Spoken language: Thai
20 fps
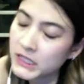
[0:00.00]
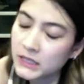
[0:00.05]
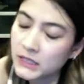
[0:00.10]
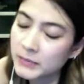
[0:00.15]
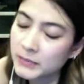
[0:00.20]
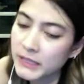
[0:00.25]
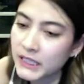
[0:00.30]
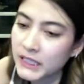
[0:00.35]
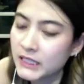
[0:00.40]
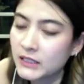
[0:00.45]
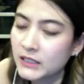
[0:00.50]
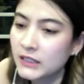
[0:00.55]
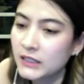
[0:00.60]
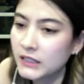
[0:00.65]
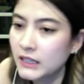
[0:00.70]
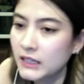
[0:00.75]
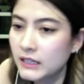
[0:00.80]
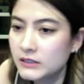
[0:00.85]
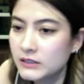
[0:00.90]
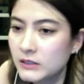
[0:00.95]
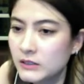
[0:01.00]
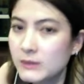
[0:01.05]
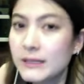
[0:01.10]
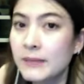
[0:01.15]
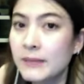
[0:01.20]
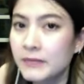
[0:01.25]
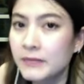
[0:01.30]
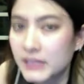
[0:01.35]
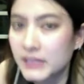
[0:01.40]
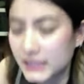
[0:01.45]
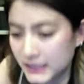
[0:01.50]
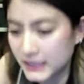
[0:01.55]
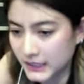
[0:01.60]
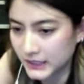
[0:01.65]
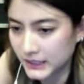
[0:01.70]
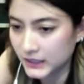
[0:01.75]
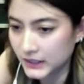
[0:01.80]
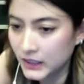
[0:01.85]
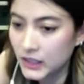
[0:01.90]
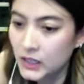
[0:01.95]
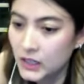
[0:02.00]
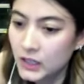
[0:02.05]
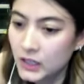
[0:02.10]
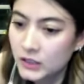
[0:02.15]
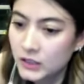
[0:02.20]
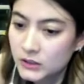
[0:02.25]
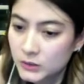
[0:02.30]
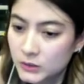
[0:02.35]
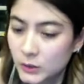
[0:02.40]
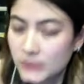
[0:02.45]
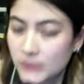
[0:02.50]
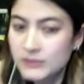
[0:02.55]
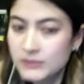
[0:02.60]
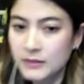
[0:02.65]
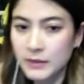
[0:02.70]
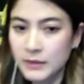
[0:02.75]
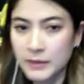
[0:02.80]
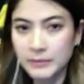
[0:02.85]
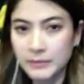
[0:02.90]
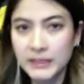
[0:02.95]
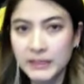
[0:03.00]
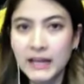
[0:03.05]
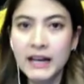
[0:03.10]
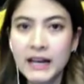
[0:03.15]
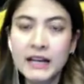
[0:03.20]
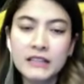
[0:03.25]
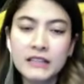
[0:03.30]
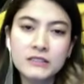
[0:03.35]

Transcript: ไม่กี่เดือนนี่แหละสองสามเดือนนี้ ส่วนสำหรับงาน